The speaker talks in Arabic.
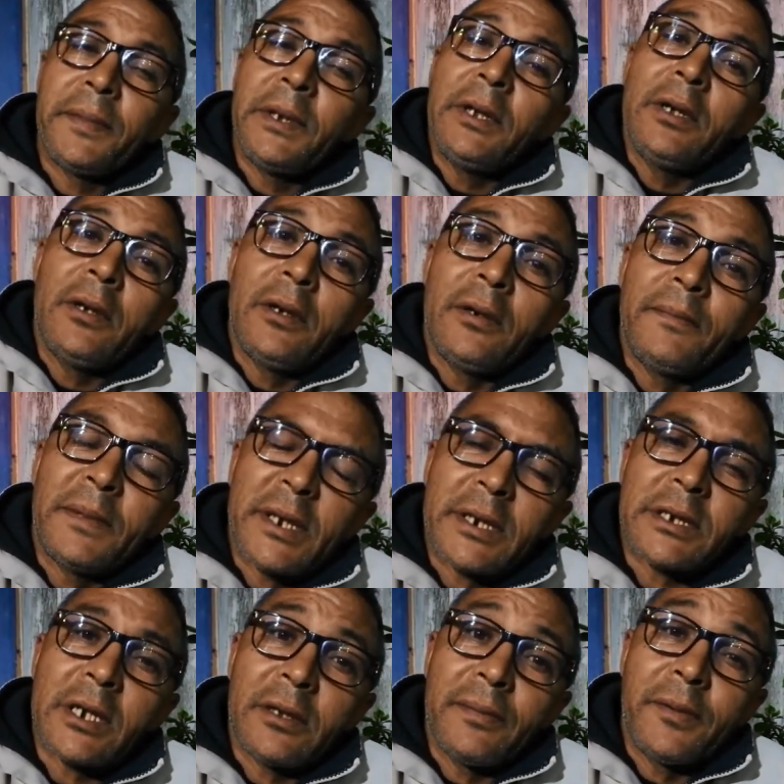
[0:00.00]

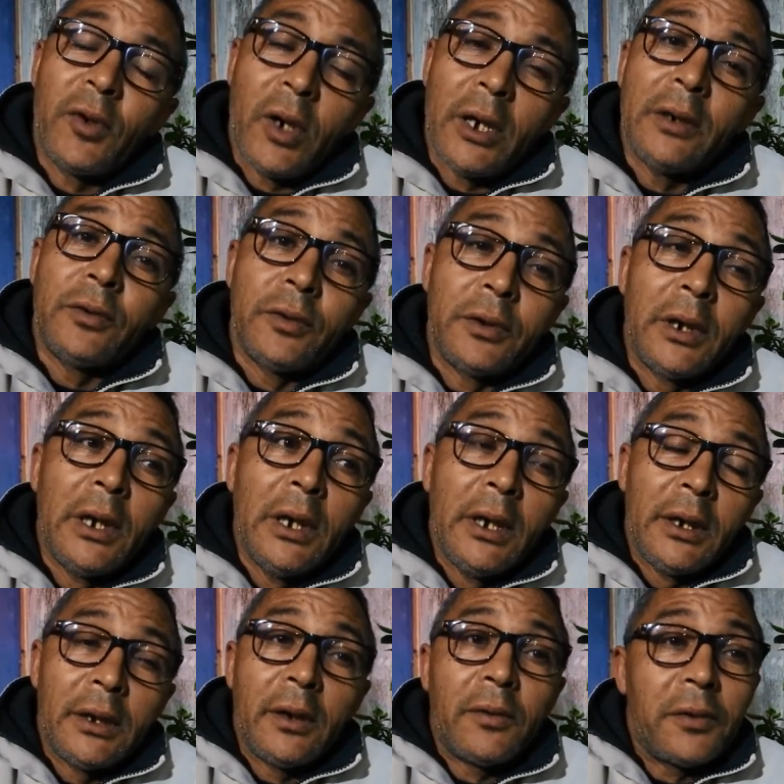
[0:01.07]
بمدرسة ابن خلدون
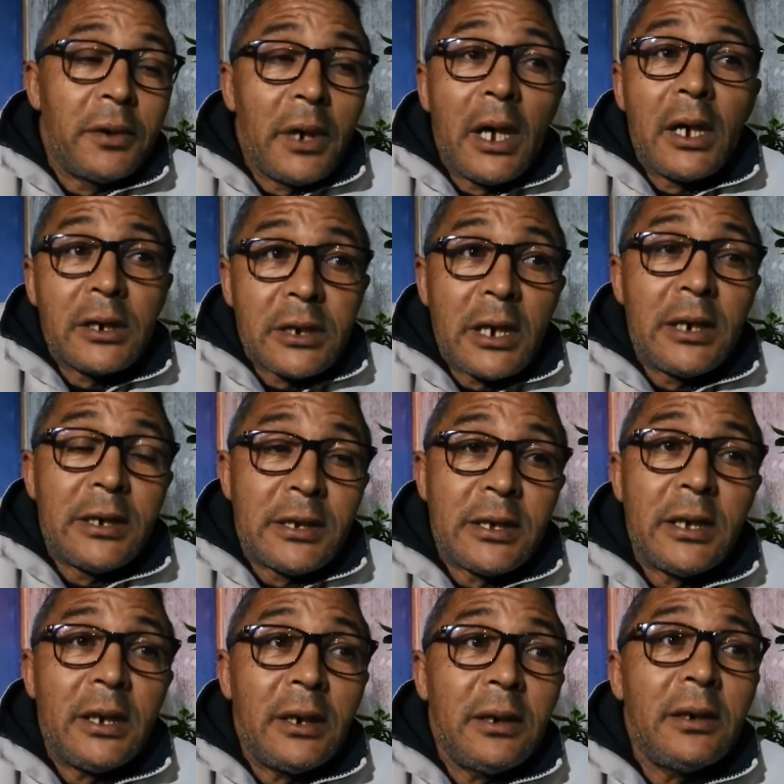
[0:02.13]
إذا كنا
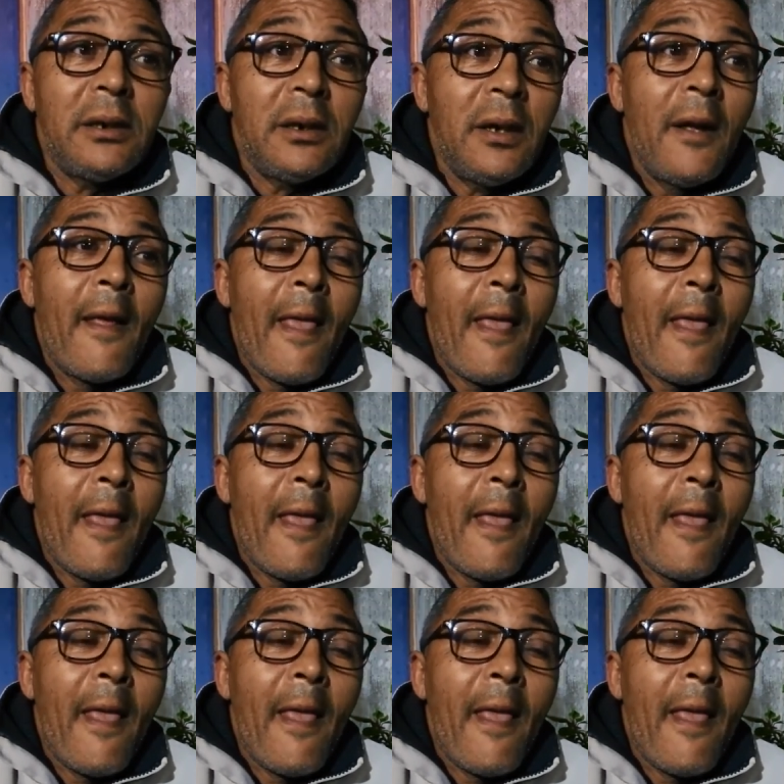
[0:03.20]
جالسين